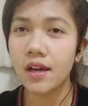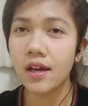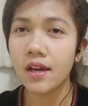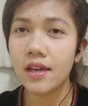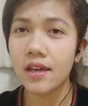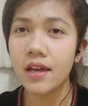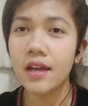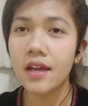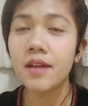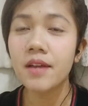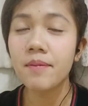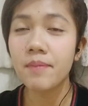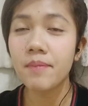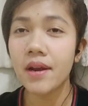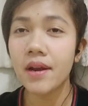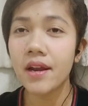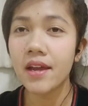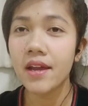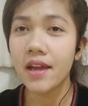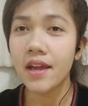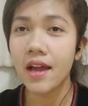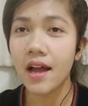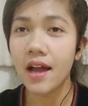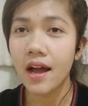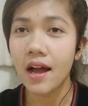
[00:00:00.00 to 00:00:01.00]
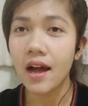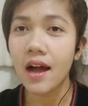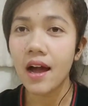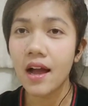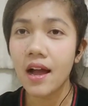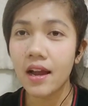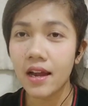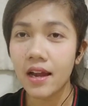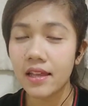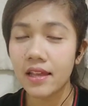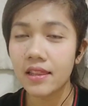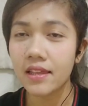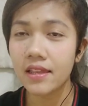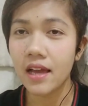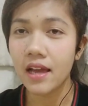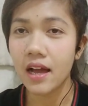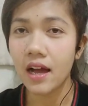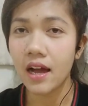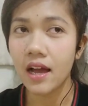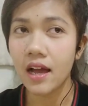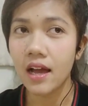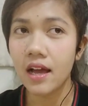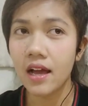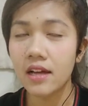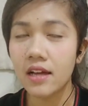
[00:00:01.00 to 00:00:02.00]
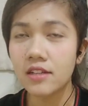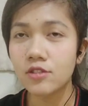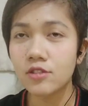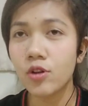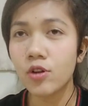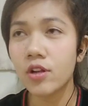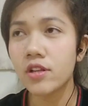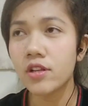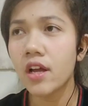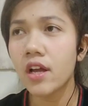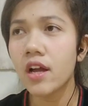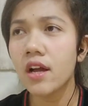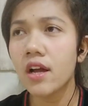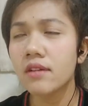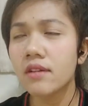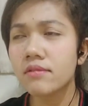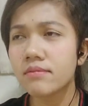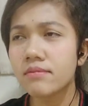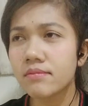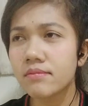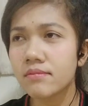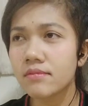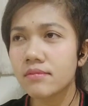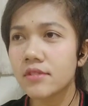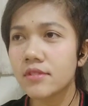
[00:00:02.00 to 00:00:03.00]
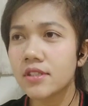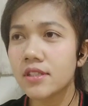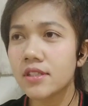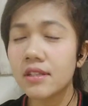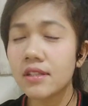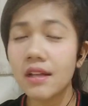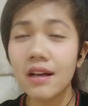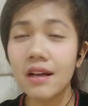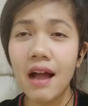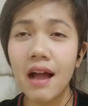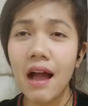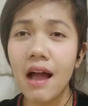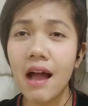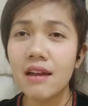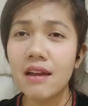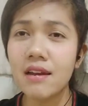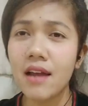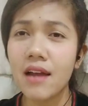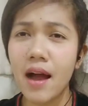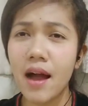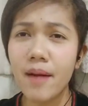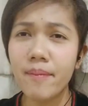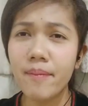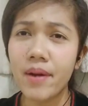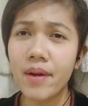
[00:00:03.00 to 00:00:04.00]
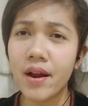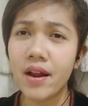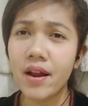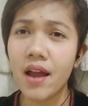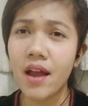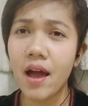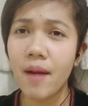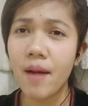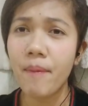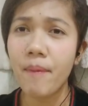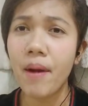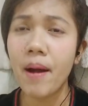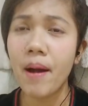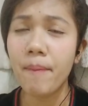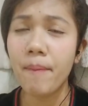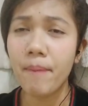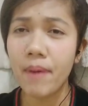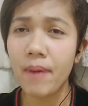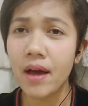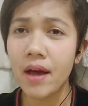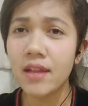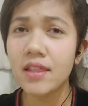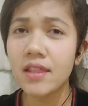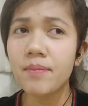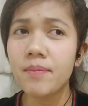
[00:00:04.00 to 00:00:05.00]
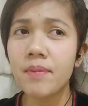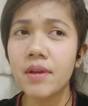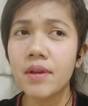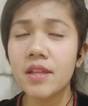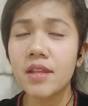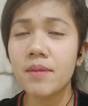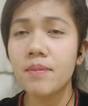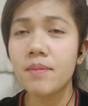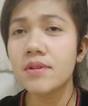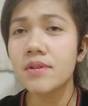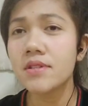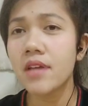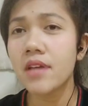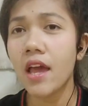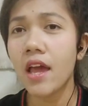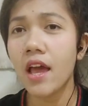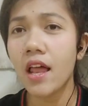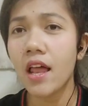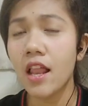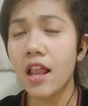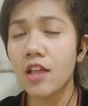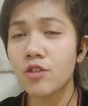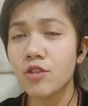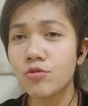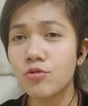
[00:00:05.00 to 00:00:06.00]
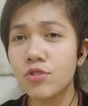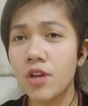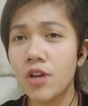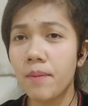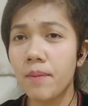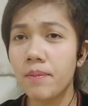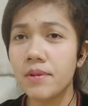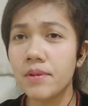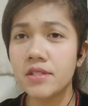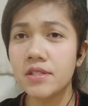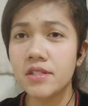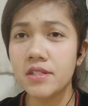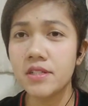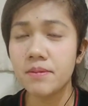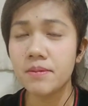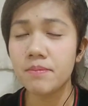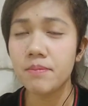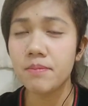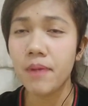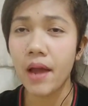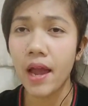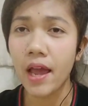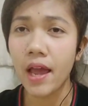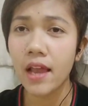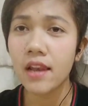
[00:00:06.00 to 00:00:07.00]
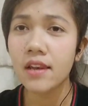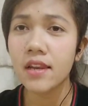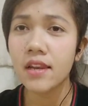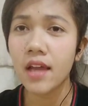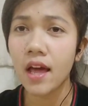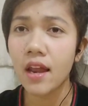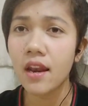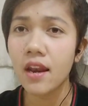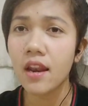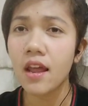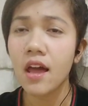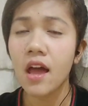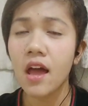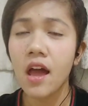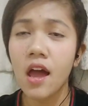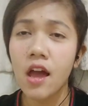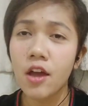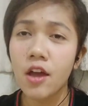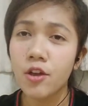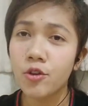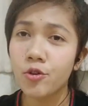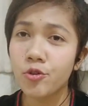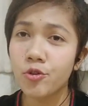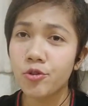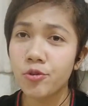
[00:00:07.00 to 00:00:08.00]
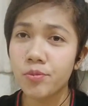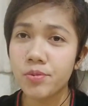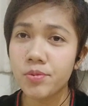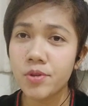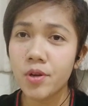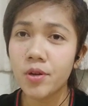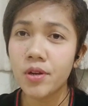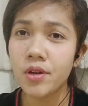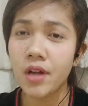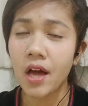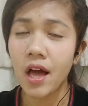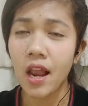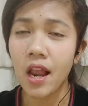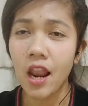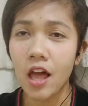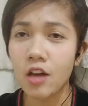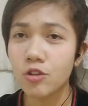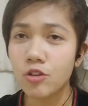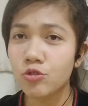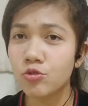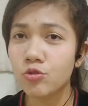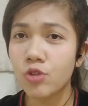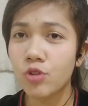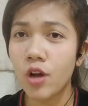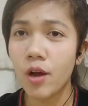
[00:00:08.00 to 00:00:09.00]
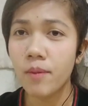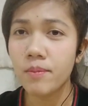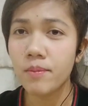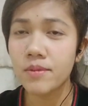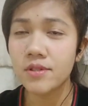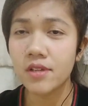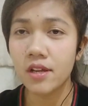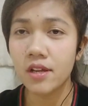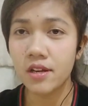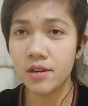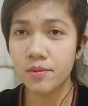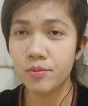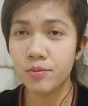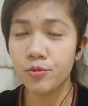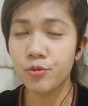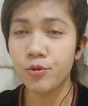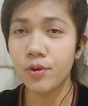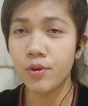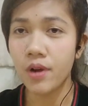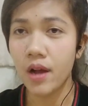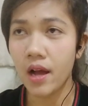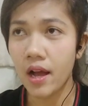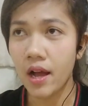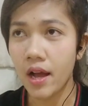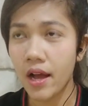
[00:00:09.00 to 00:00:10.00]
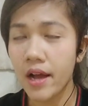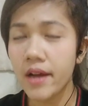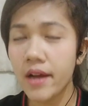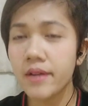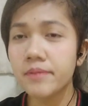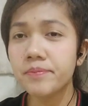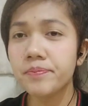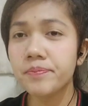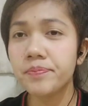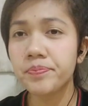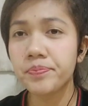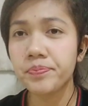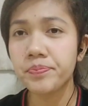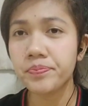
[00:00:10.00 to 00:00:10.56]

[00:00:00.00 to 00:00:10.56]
ya gimana ya kaget ya kan soalnya nggak ada amaran apa-apa tiba-tiba saya langsung dapat Gmail dan YouTube-nya udah langsung nggak bisa dibuka